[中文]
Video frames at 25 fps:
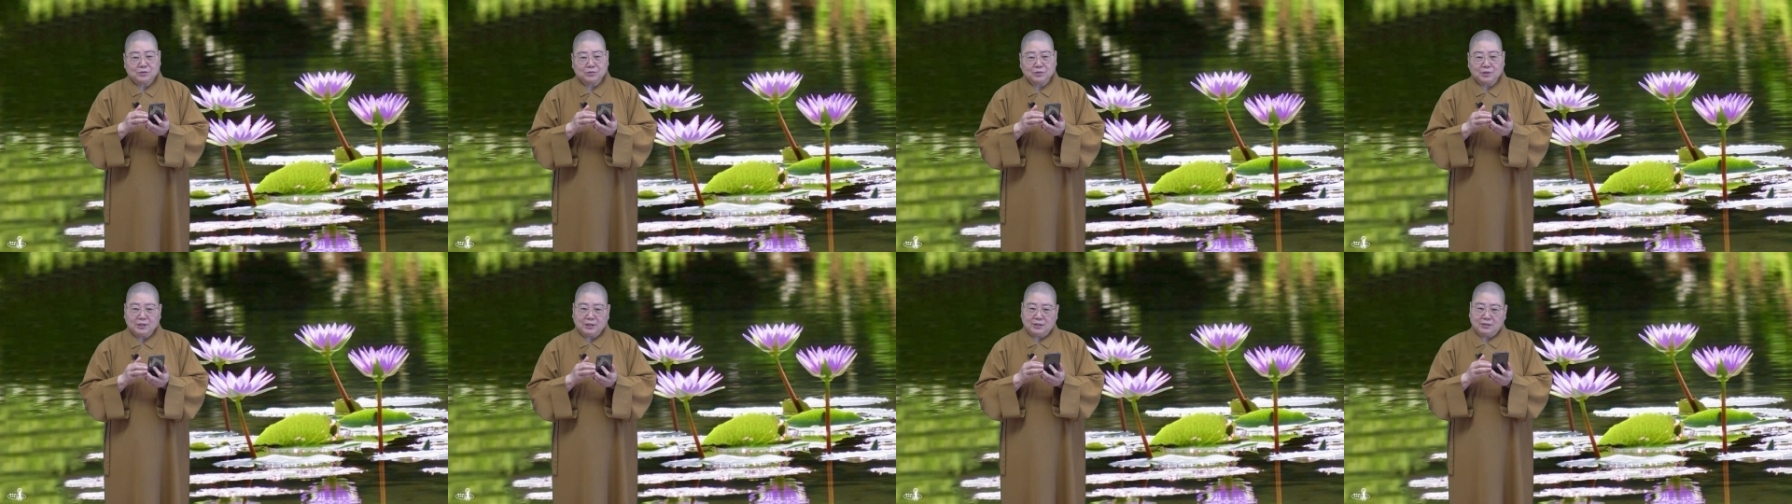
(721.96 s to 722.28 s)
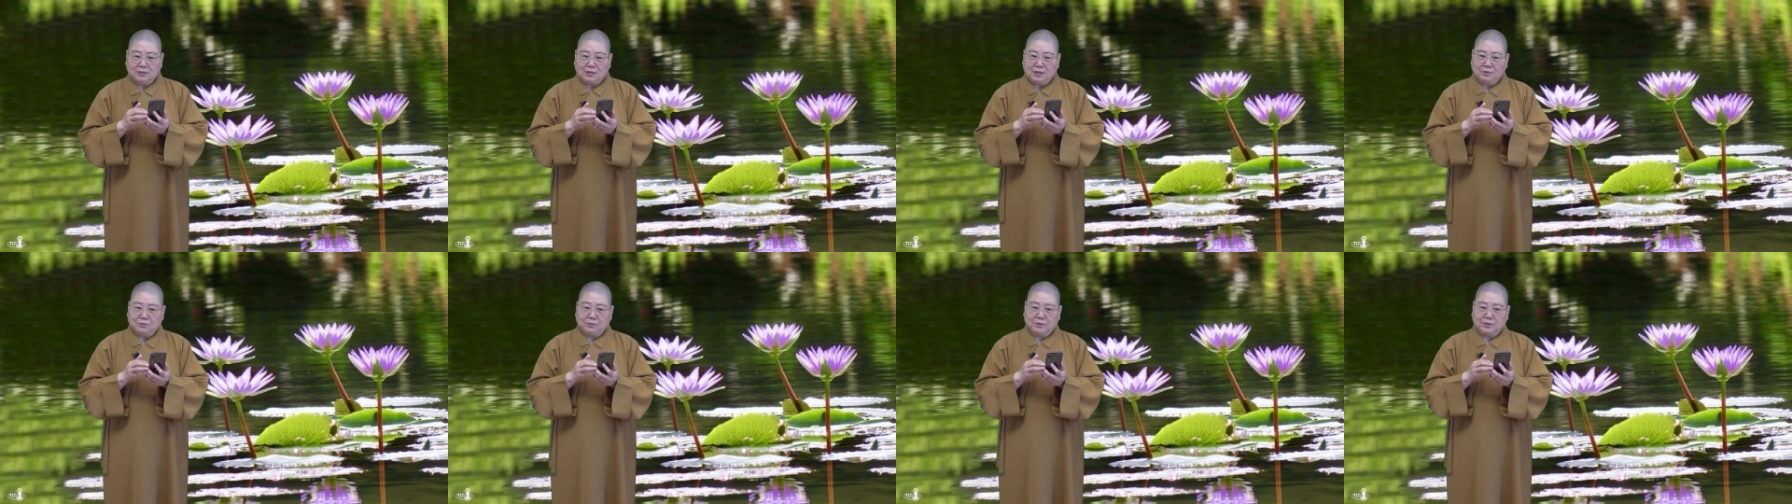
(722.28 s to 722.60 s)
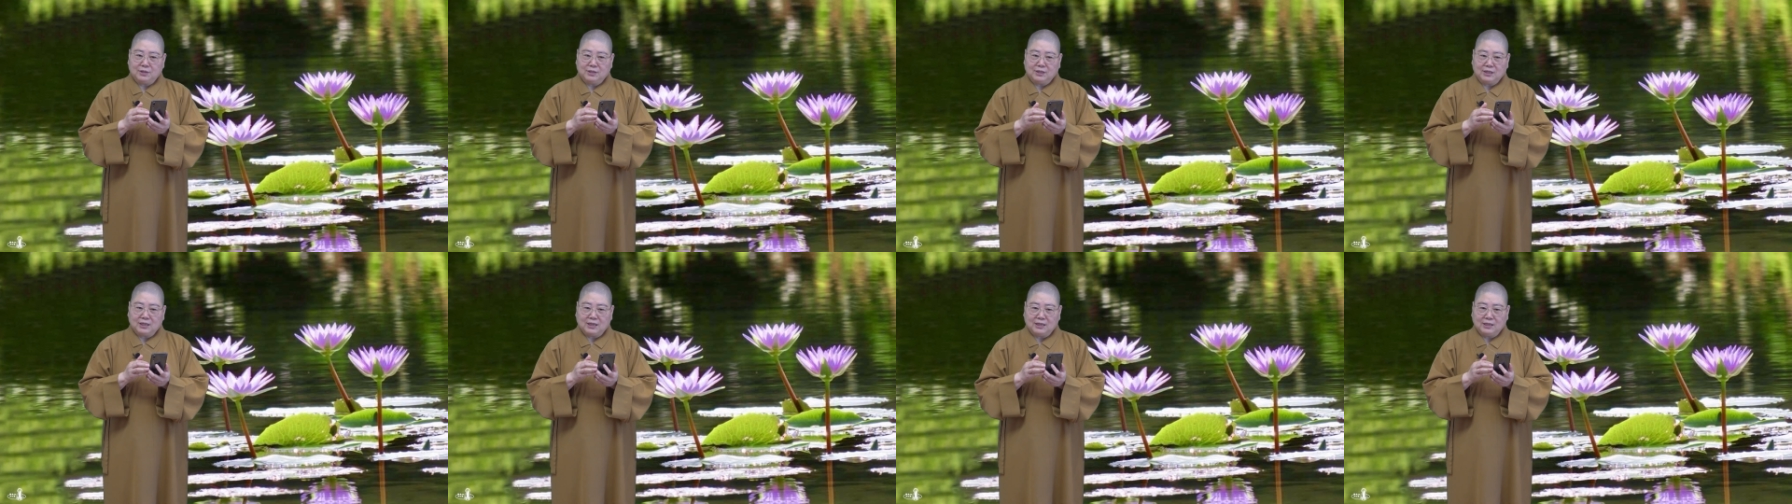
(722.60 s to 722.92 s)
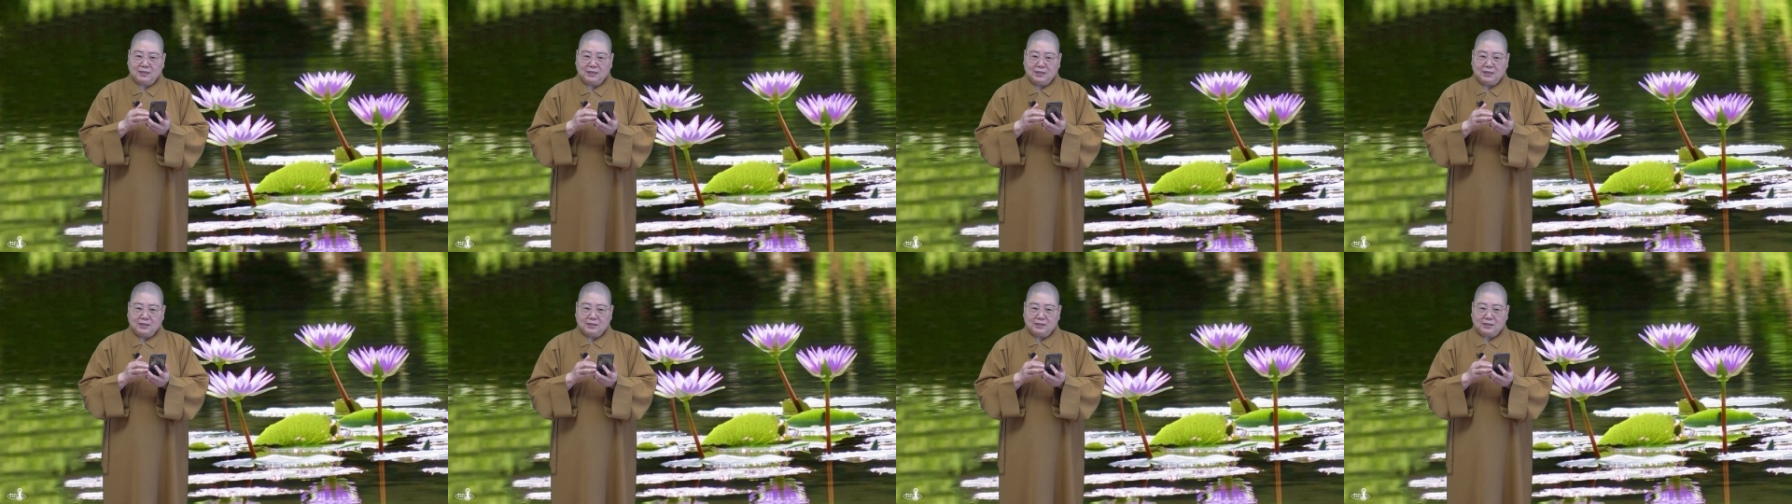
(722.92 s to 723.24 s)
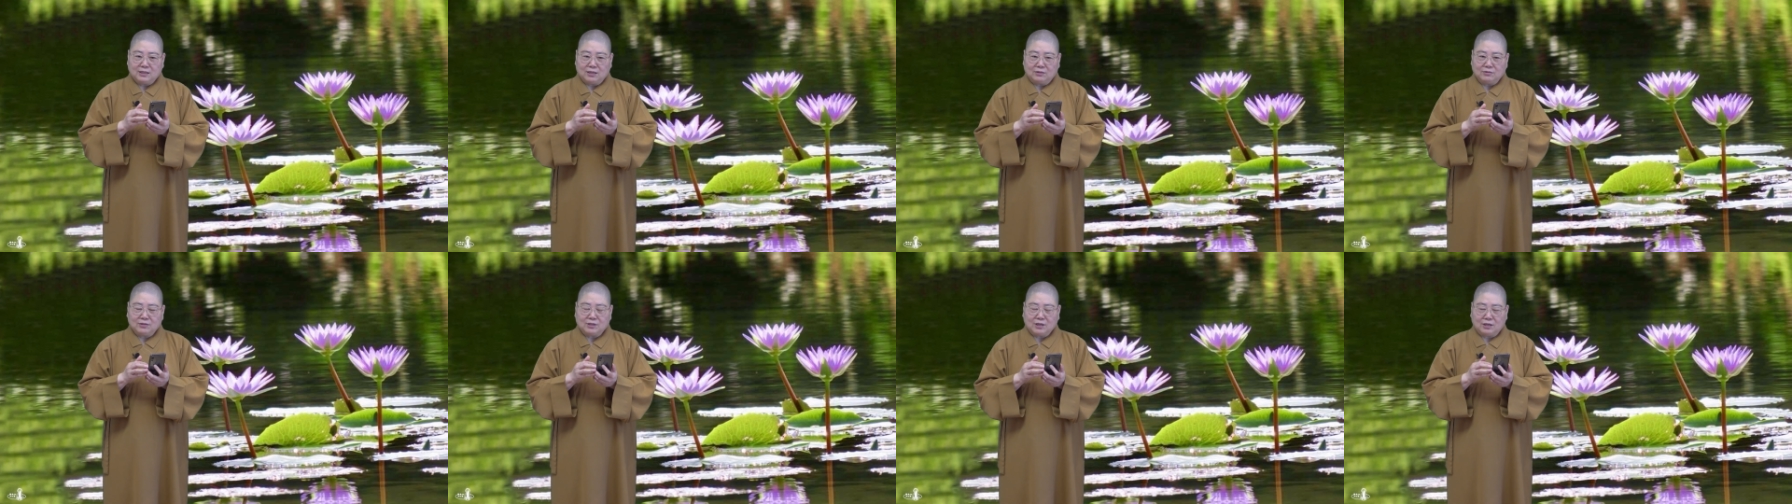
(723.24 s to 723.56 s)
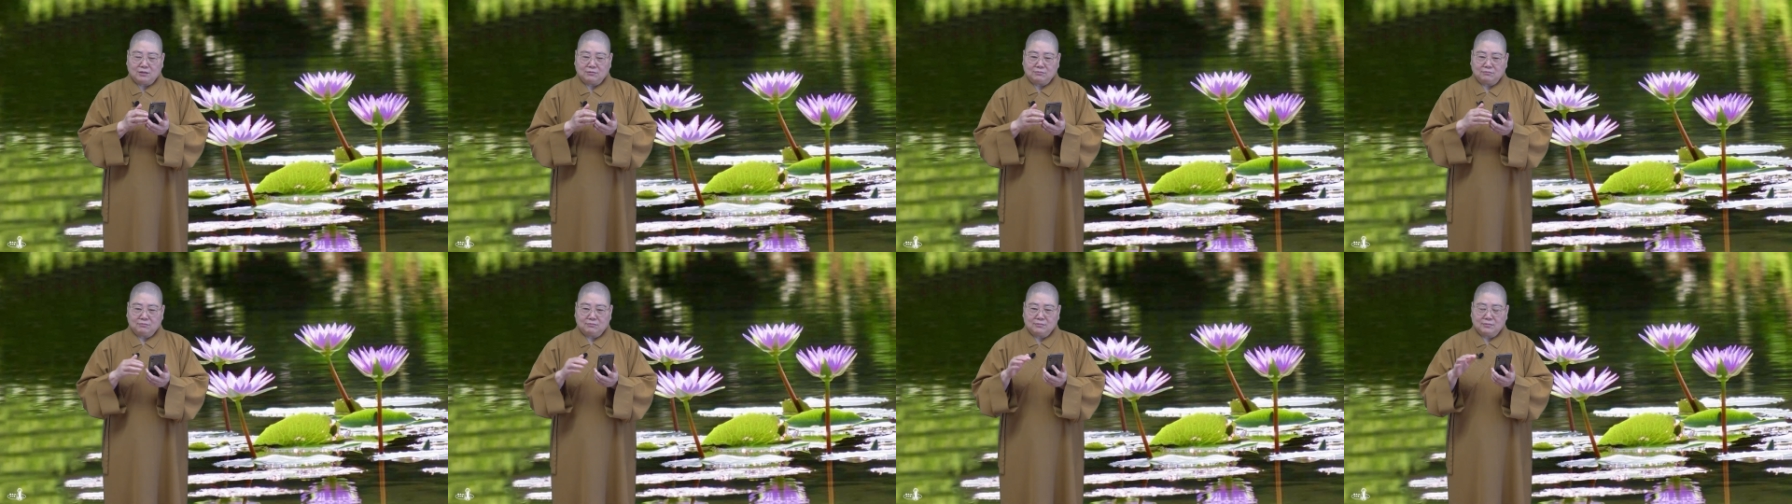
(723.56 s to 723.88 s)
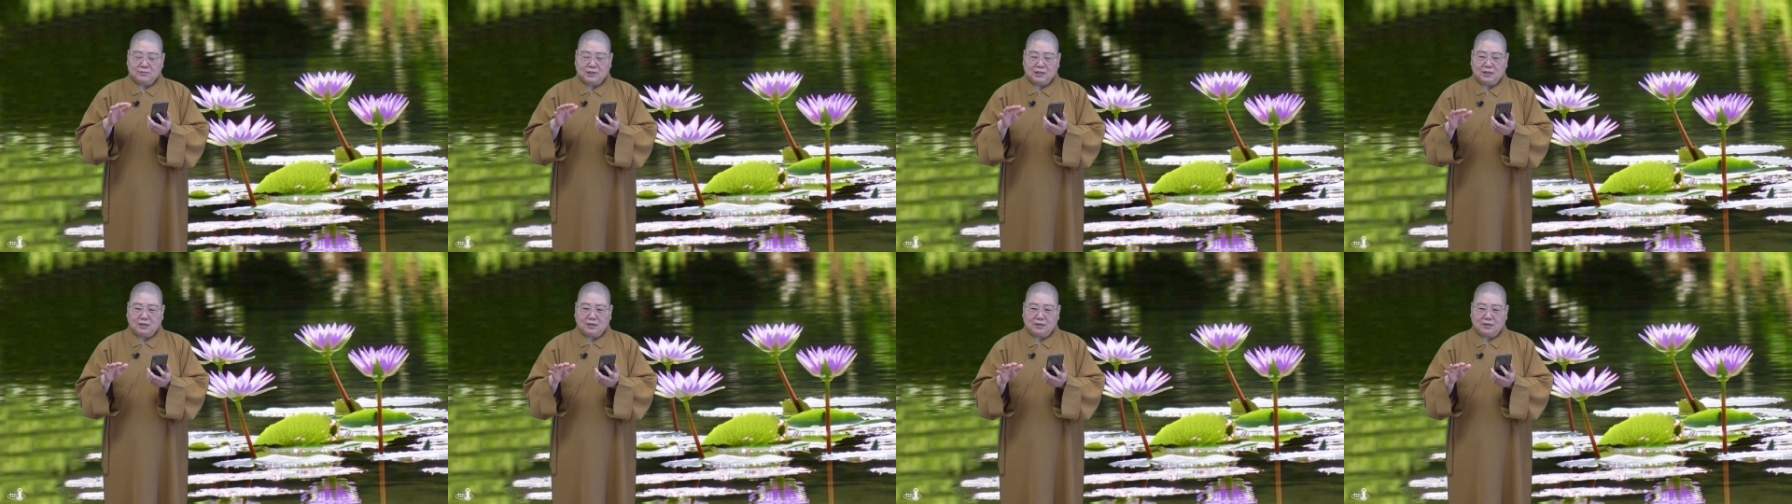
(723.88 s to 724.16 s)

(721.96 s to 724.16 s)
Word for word: 说，哎，那我应该早早啊，